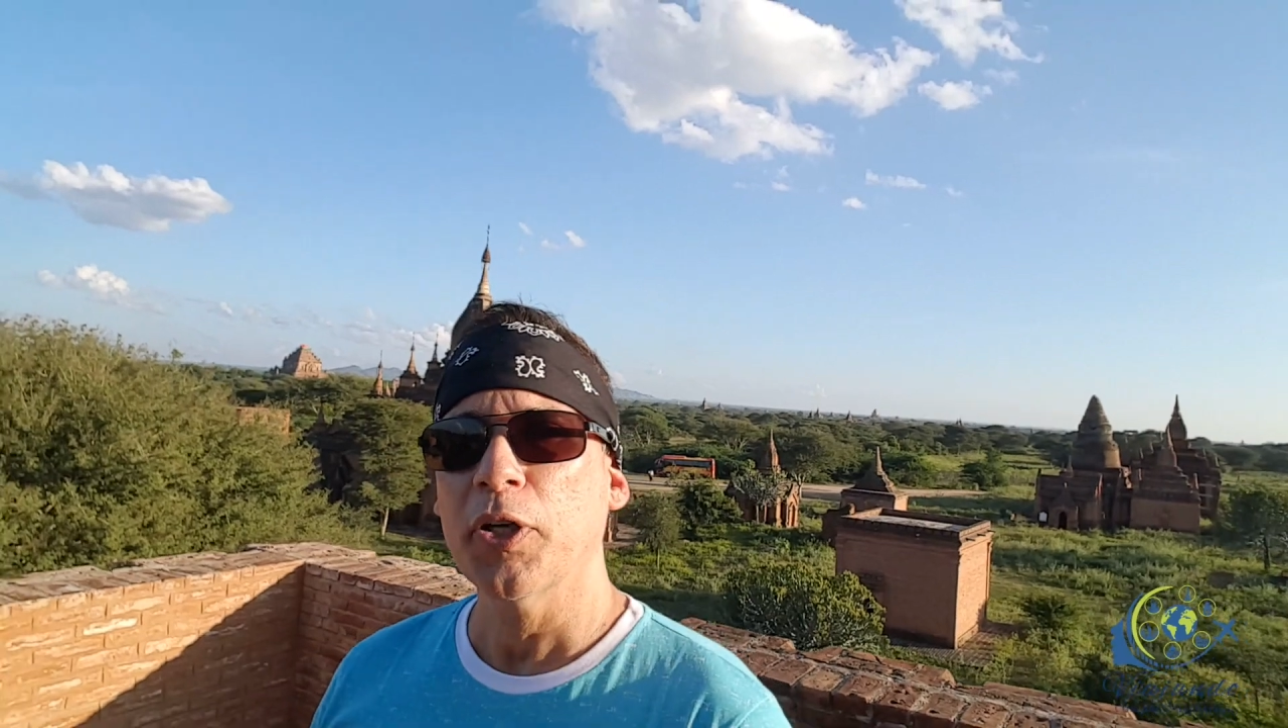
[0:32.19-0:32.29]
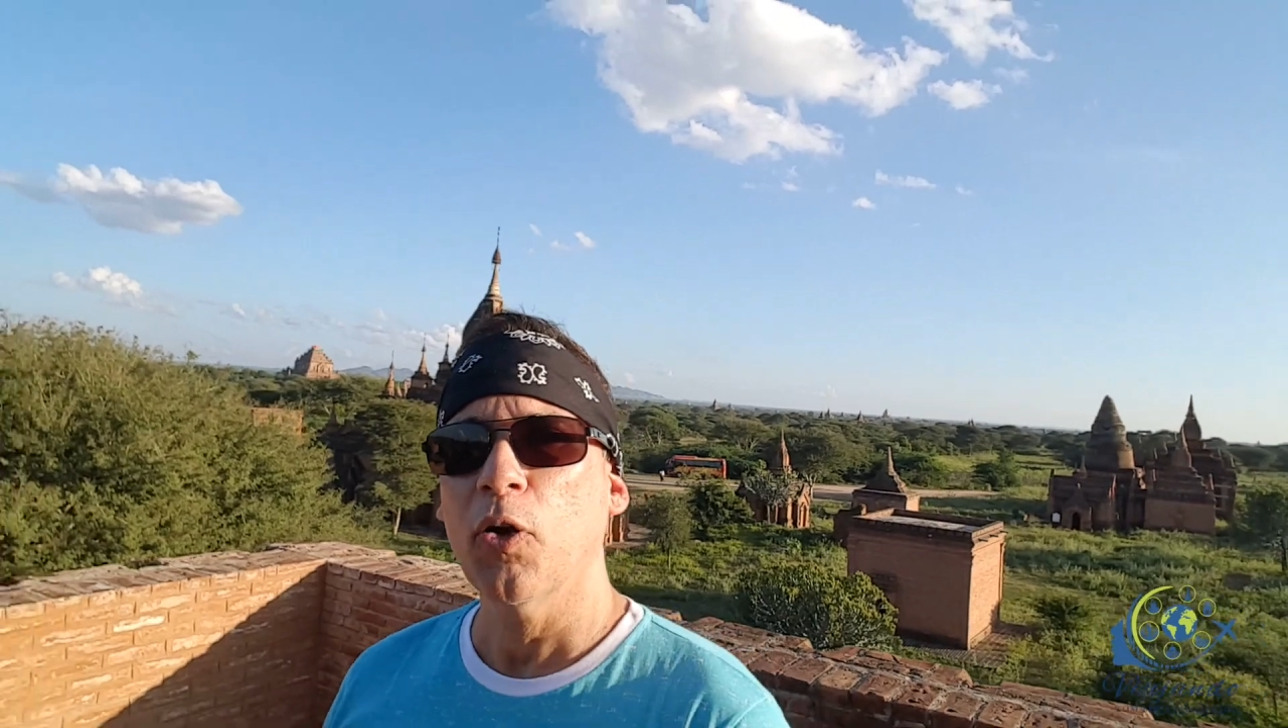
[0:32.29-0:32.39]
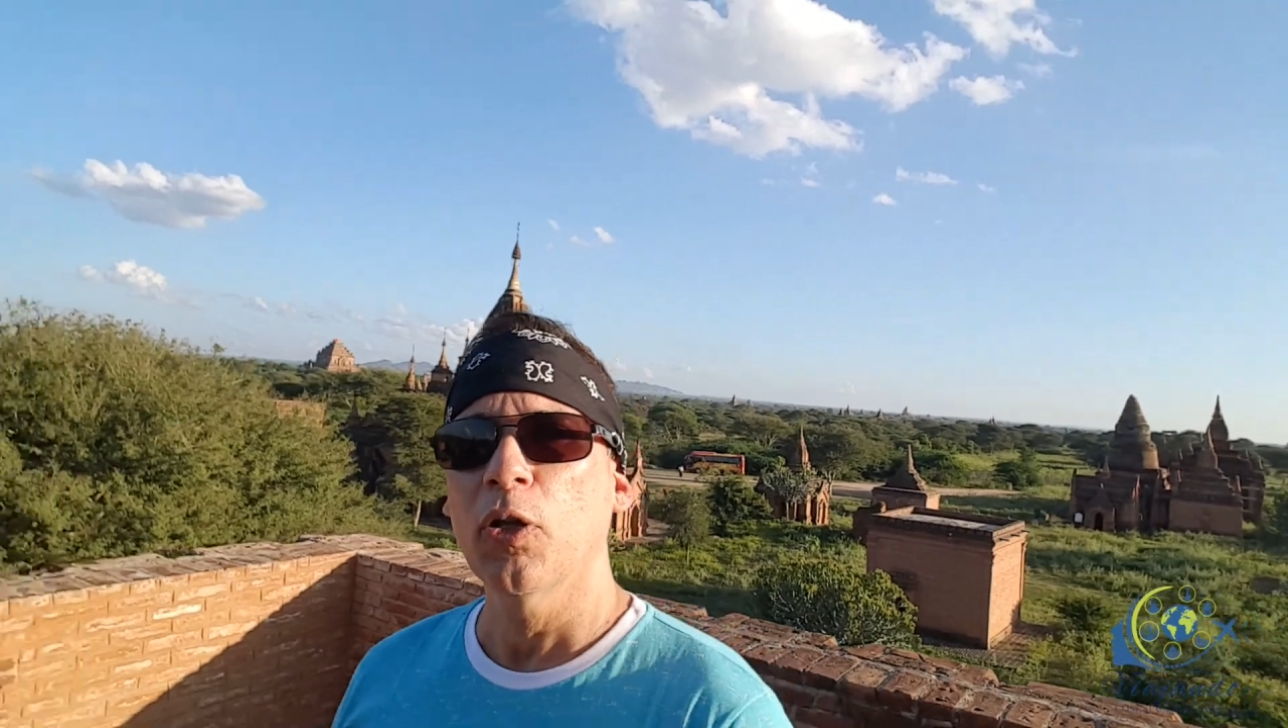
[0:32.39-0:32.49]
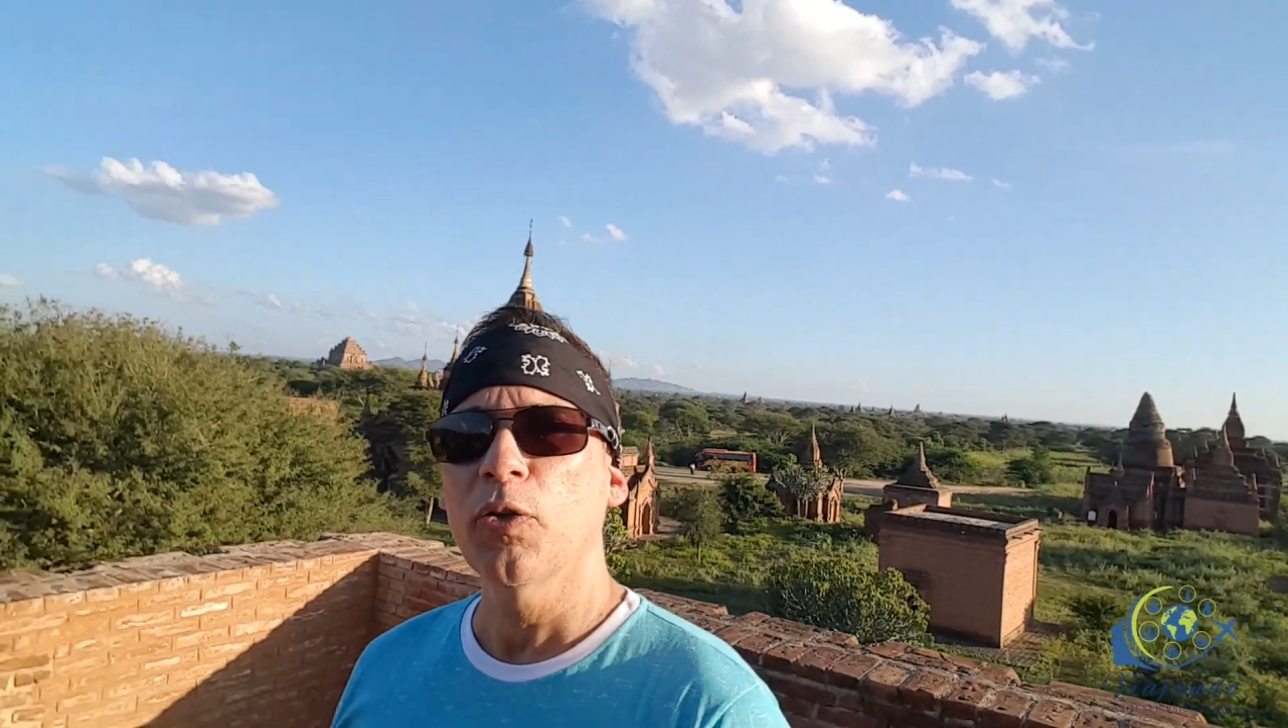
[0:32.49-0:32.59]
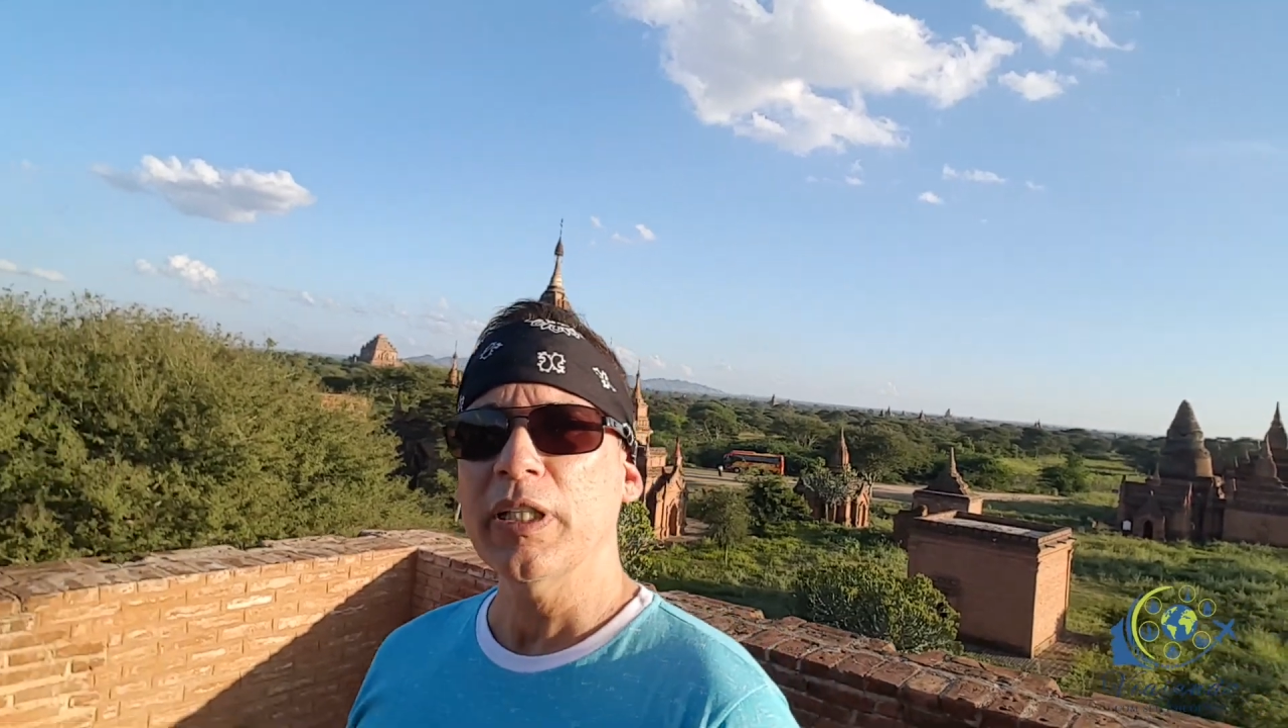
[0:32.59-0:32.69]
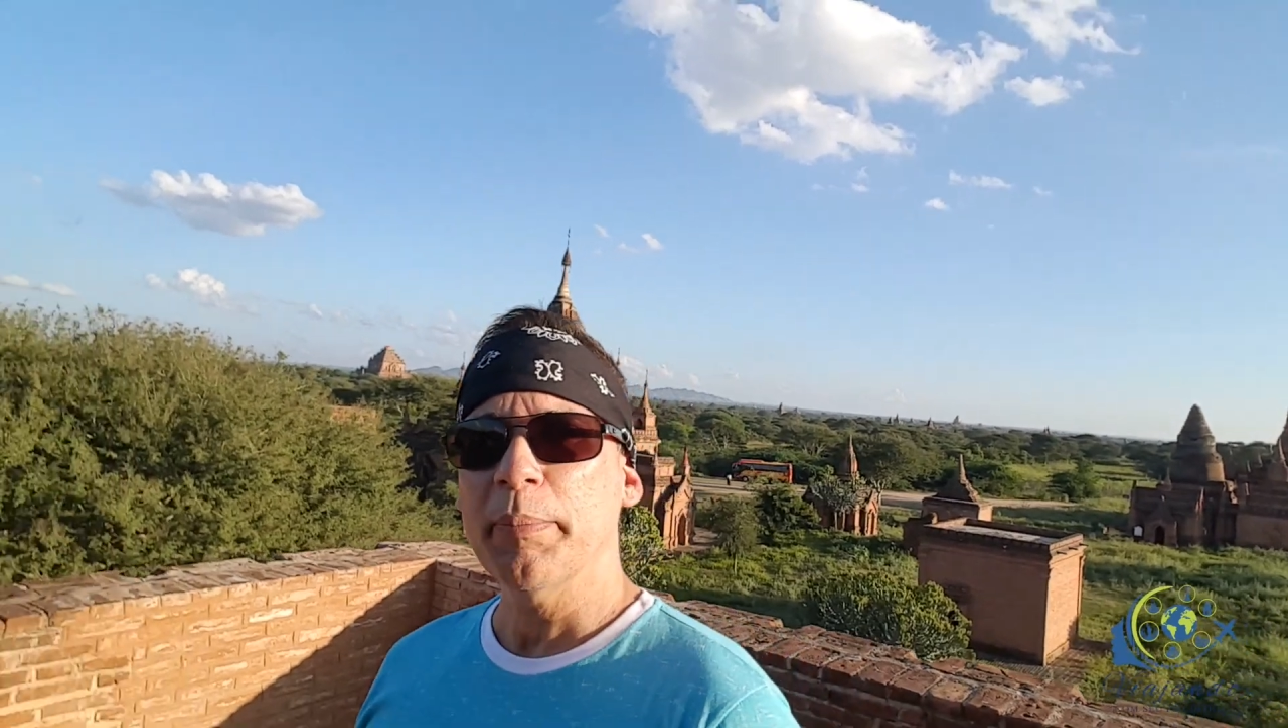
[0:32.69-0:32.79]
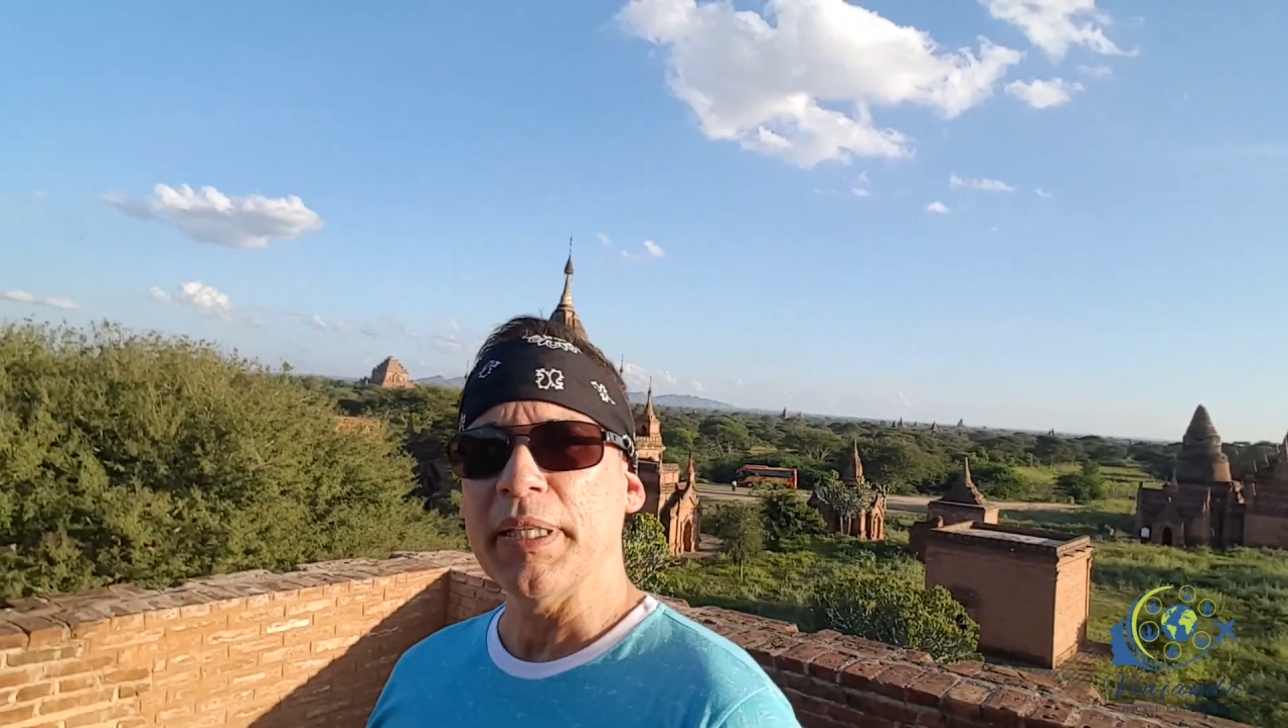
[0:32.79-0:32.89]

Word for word: colônia